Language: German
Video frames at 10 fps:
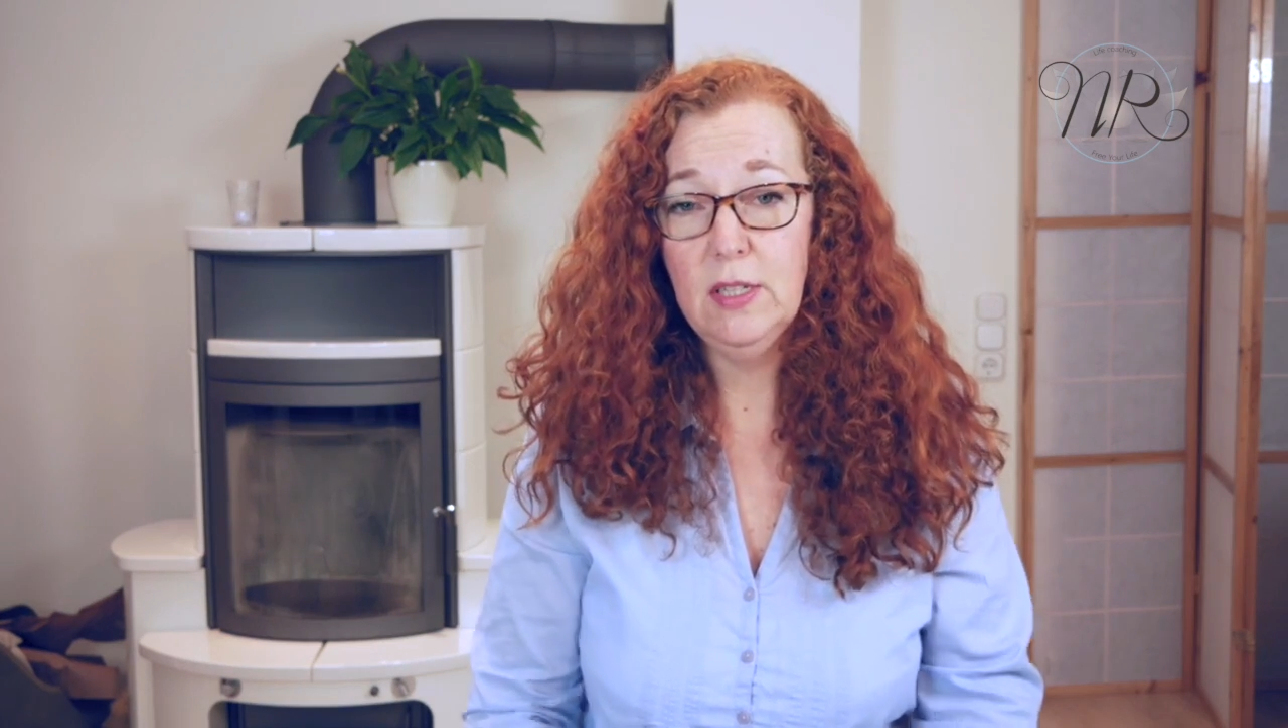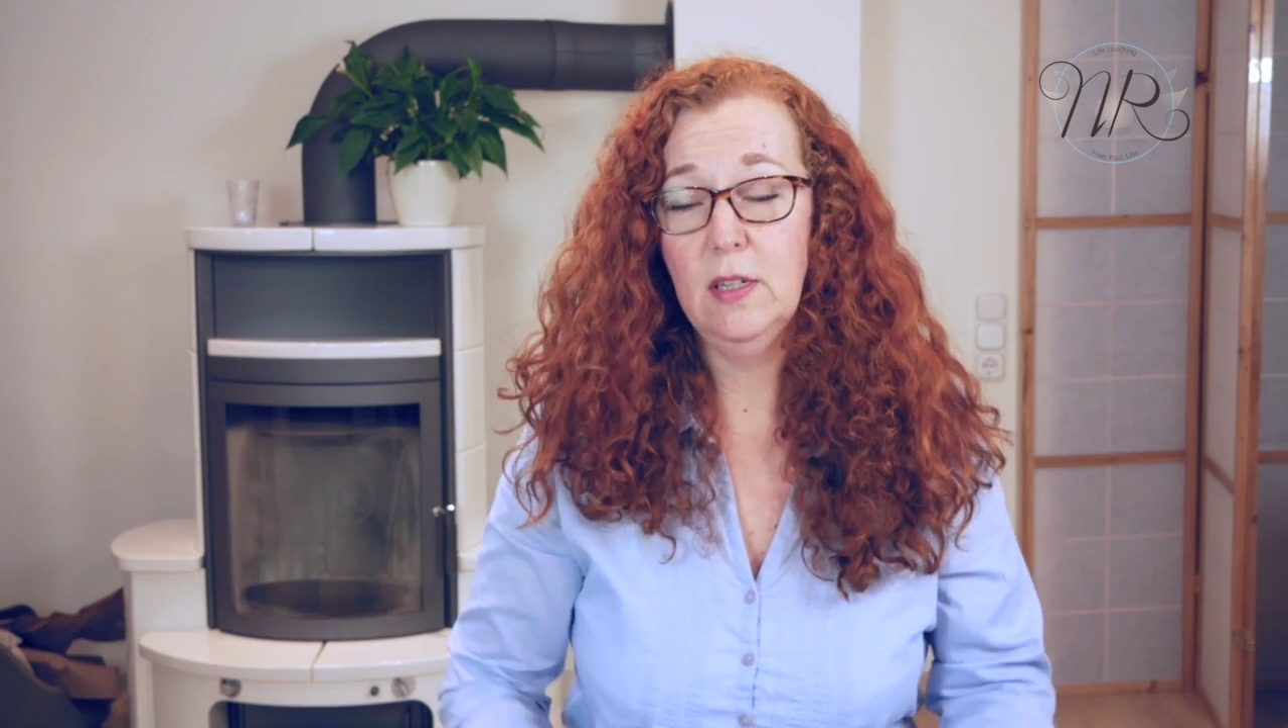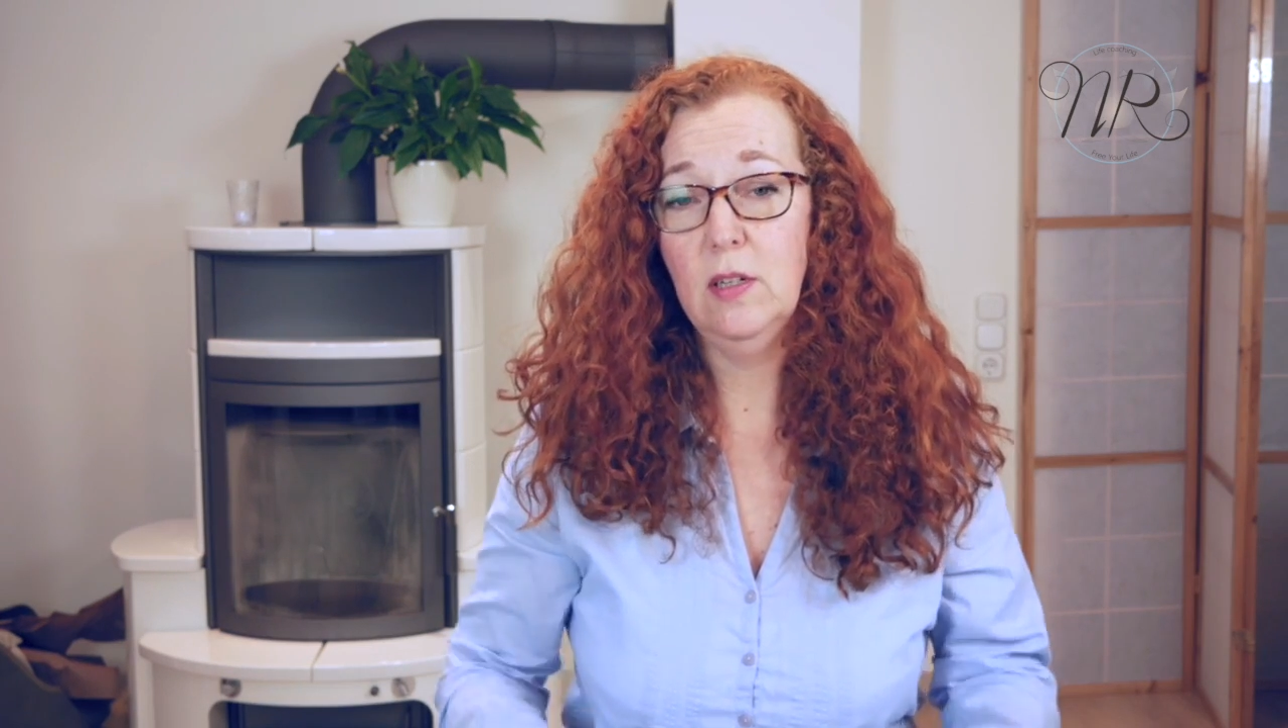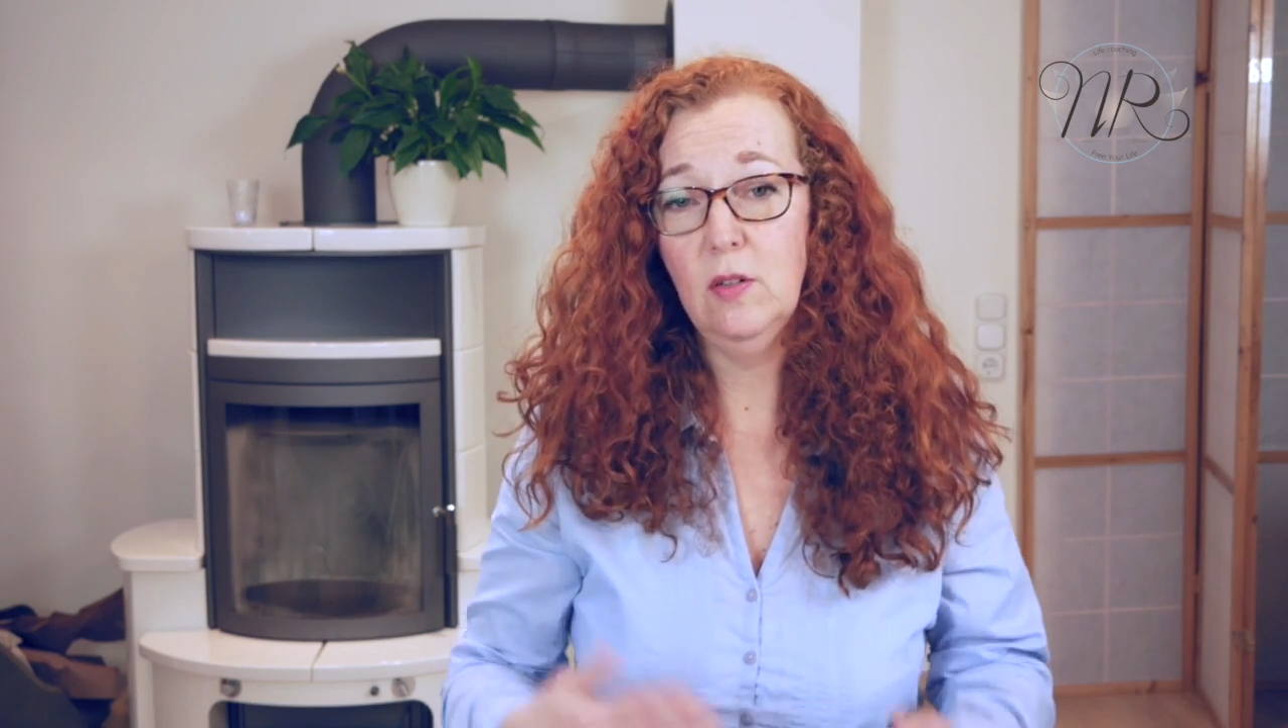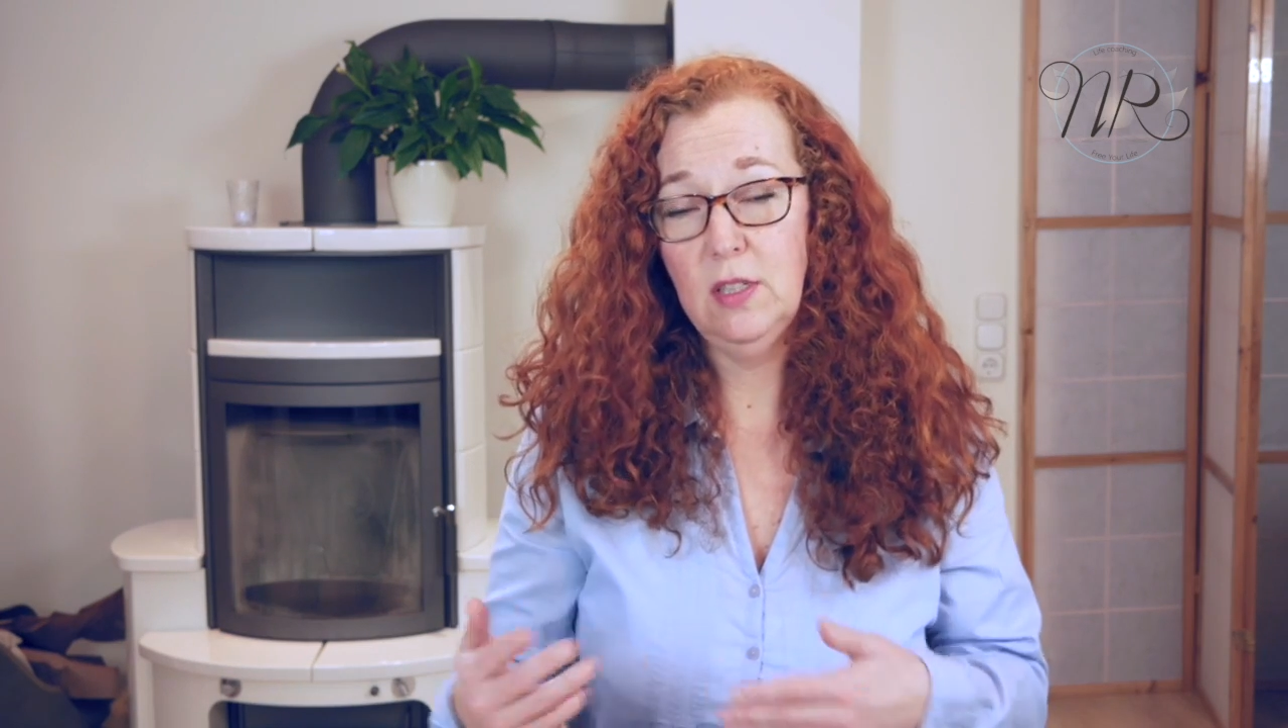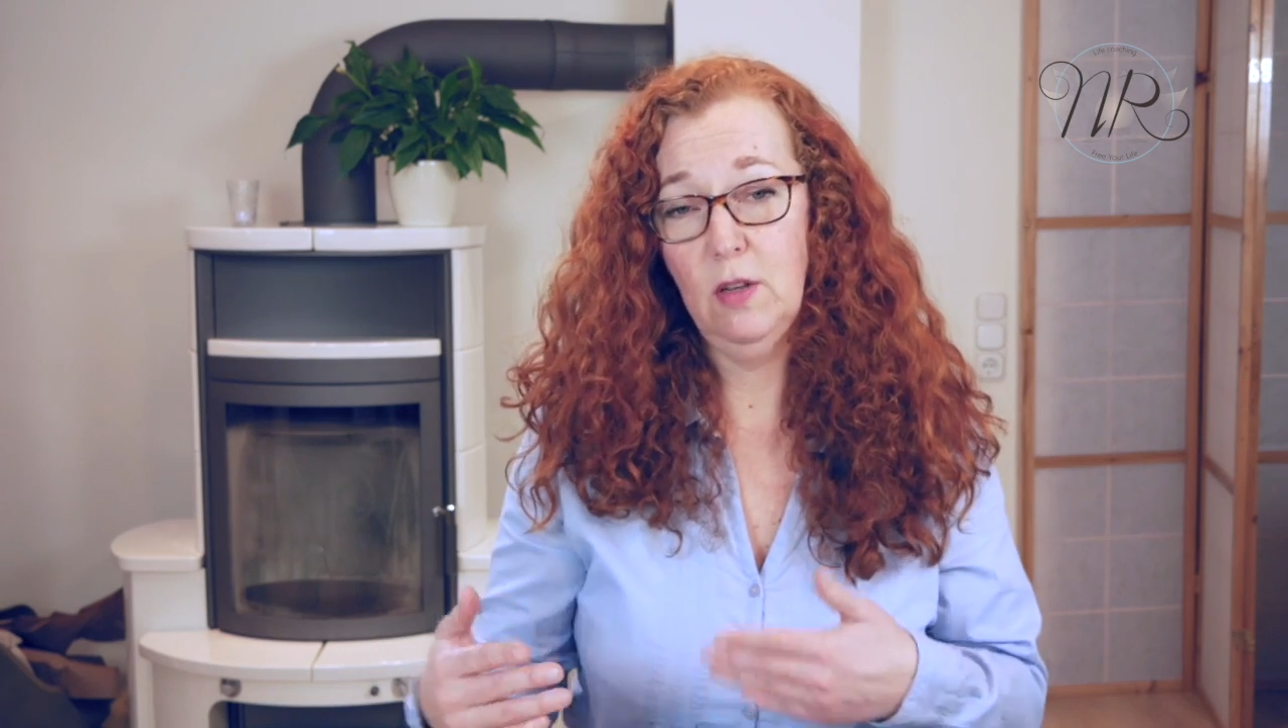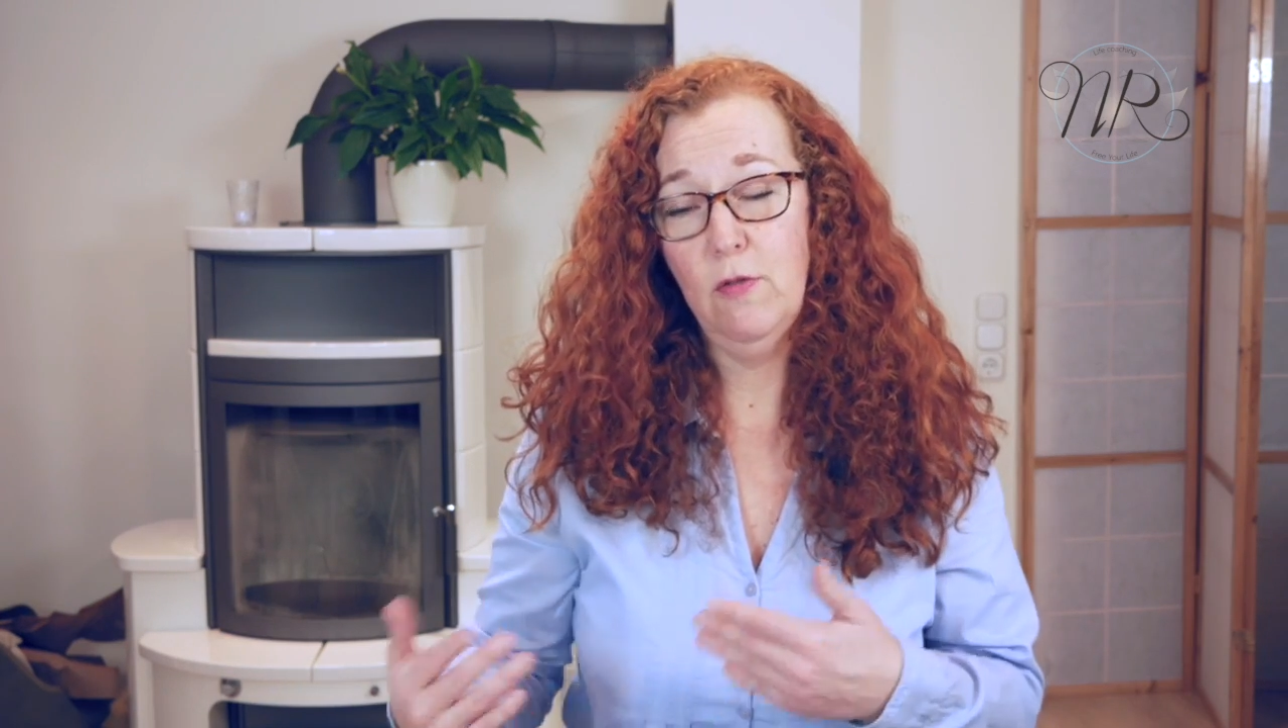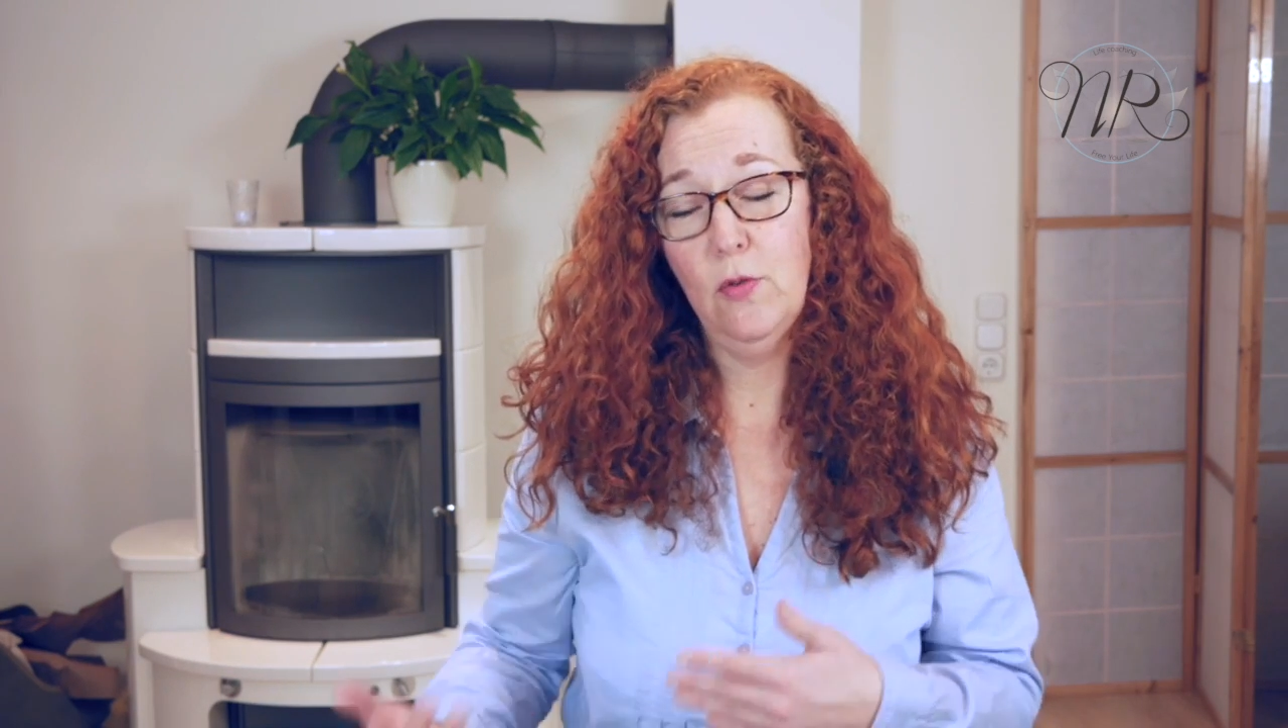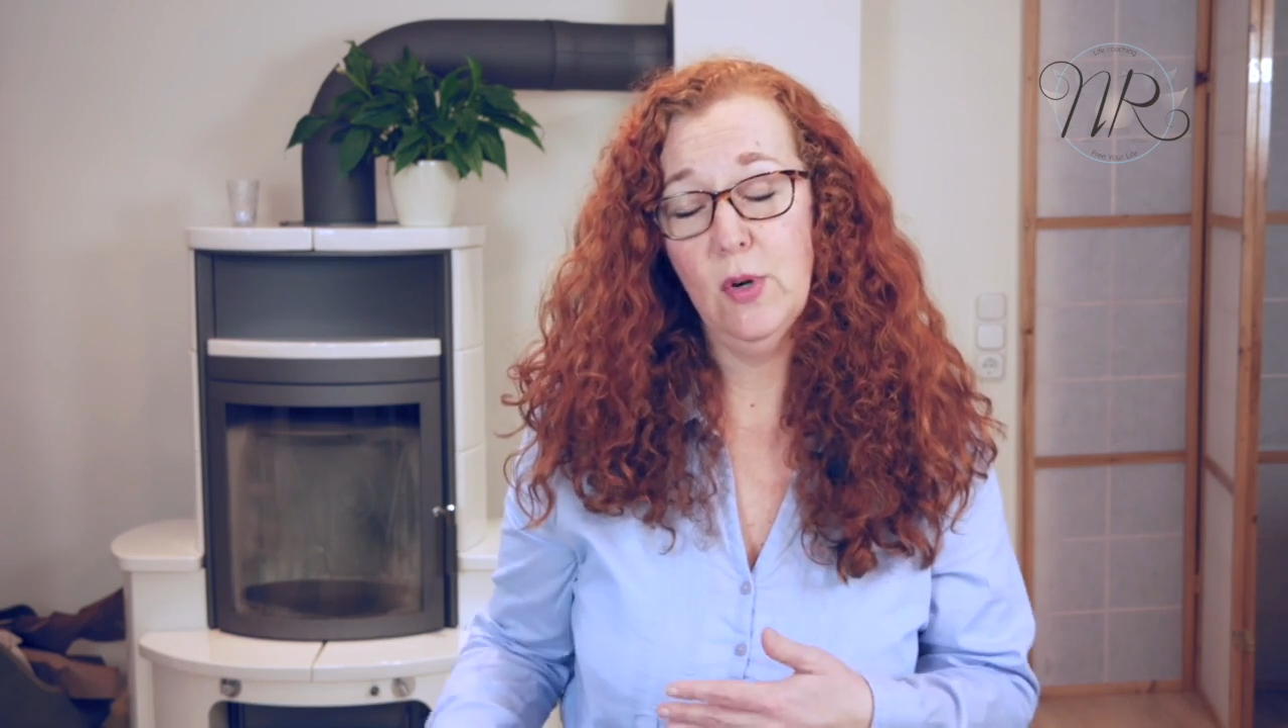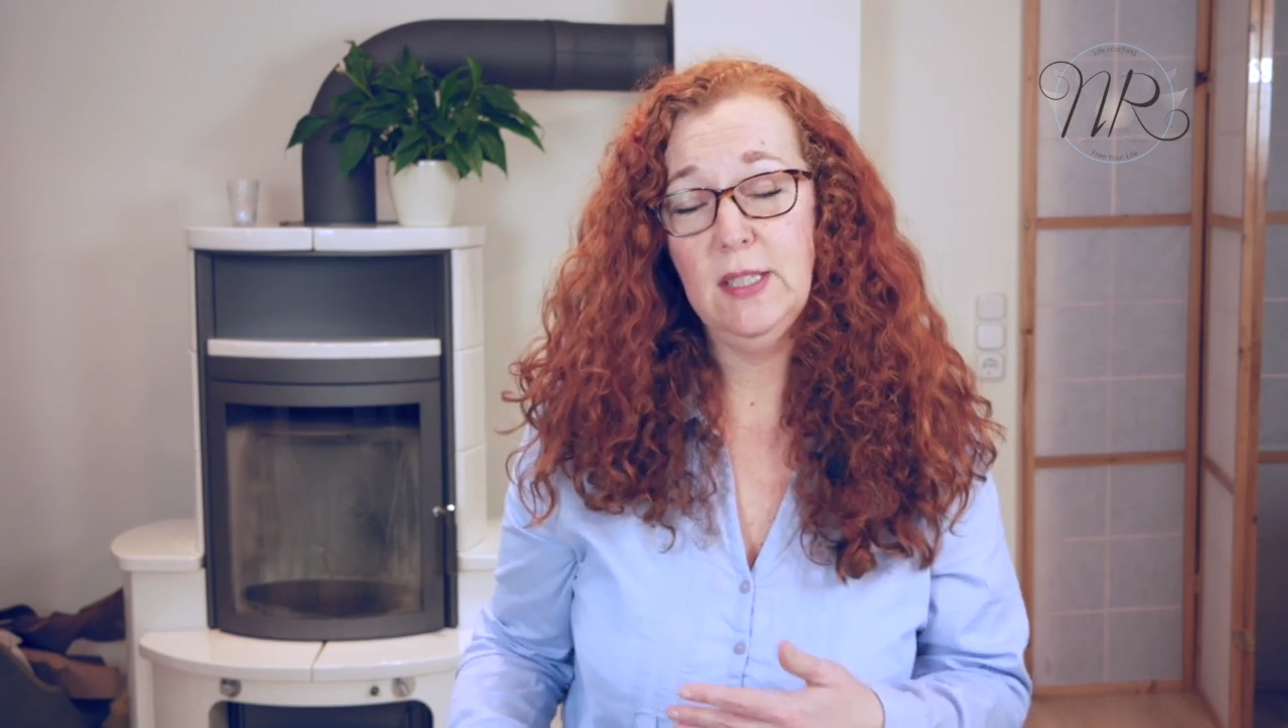daraus
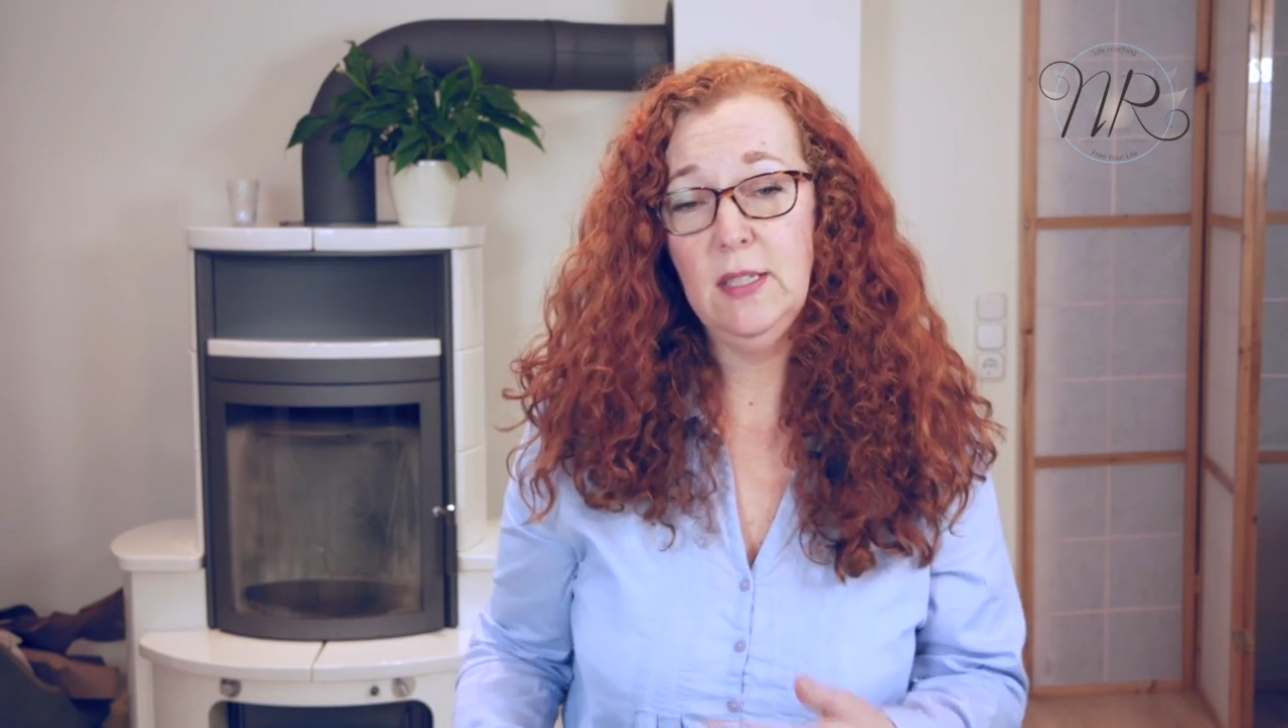hervor,